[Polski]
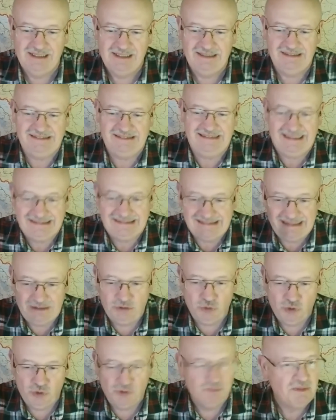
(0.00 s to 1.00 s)

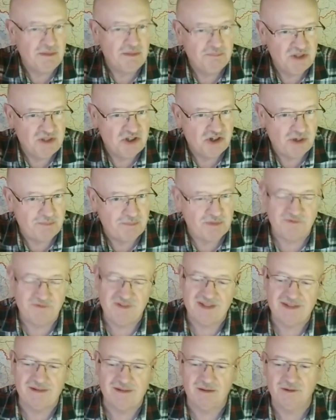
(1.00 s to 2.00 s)
Zacytujmy, pisze
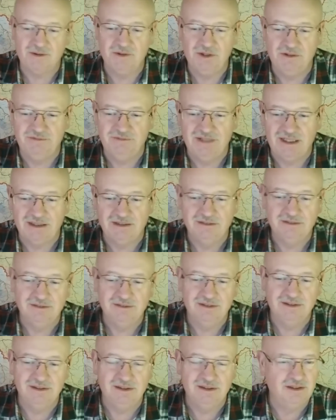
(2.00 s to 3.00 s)
profesor Nowak.
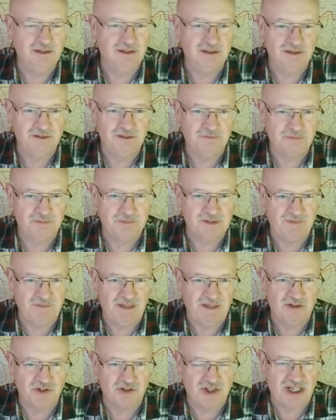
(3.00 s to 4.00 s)
Y, y,
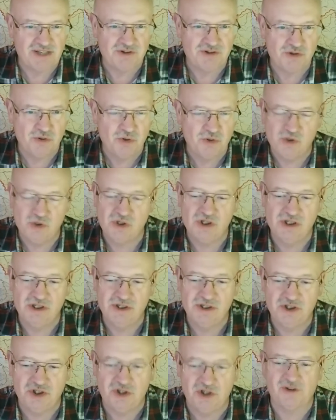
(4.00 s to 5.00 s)
swego czasu
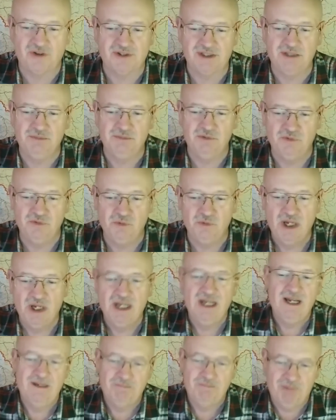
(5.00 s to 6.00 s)
y, Sikorski mówił:
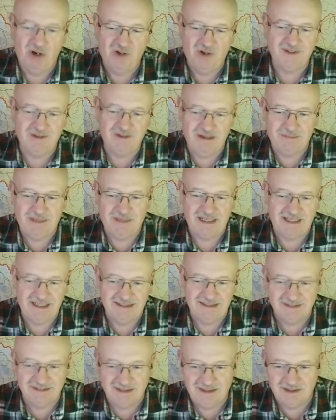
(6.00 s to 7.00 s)

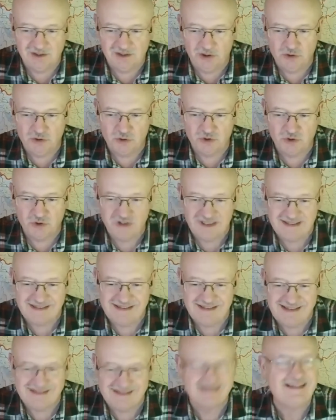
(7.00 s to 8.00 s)
Polsko-amerykański sojusz jest
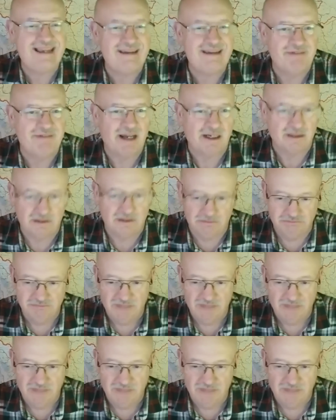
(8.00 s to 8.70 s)
nic nie wart.